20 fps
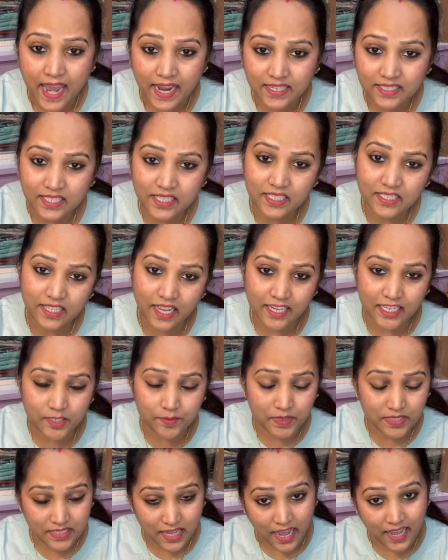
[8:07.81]
एक्सेल
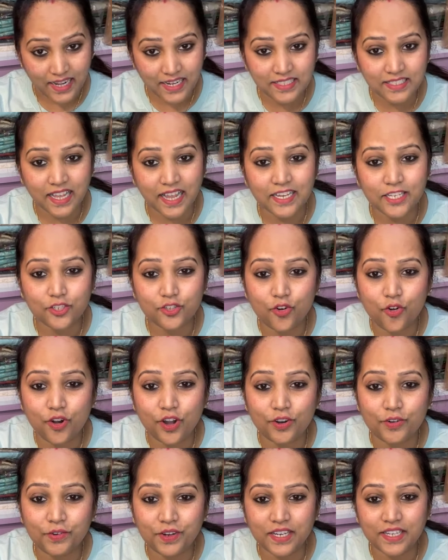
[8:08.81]
साइज भी सारे साइज शो
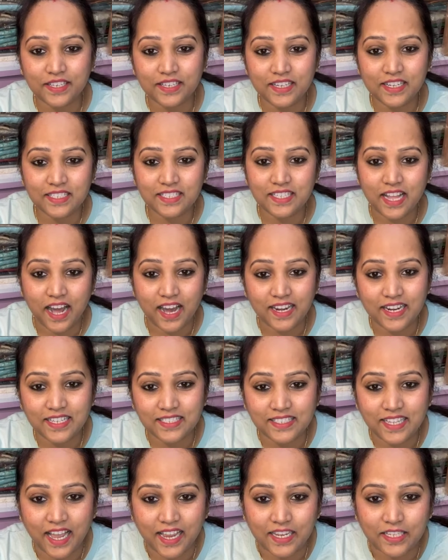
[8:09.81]
करूंगी डियर
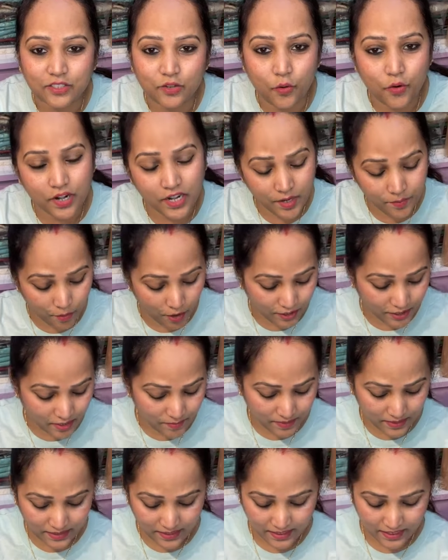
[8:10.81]
सारे साइज ओनली
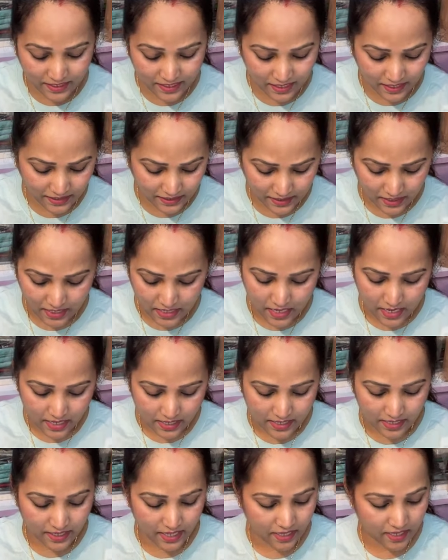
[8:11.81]
बॉटम है डियर आज
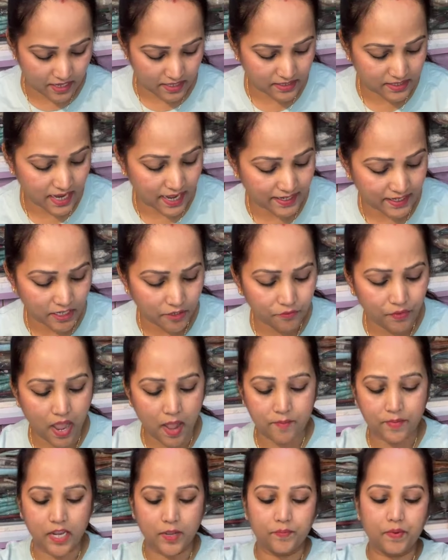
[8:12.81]
ये देखिए सेटिन
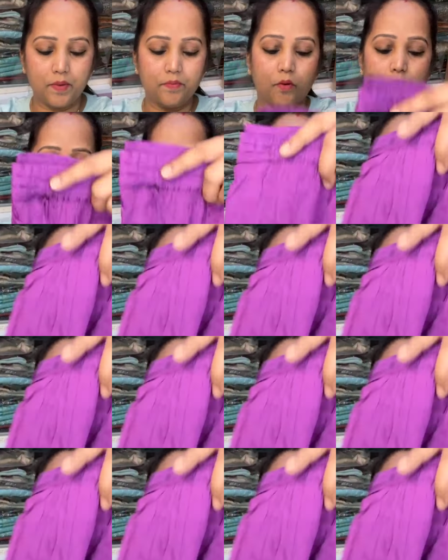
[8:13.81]
फैब्रिक पे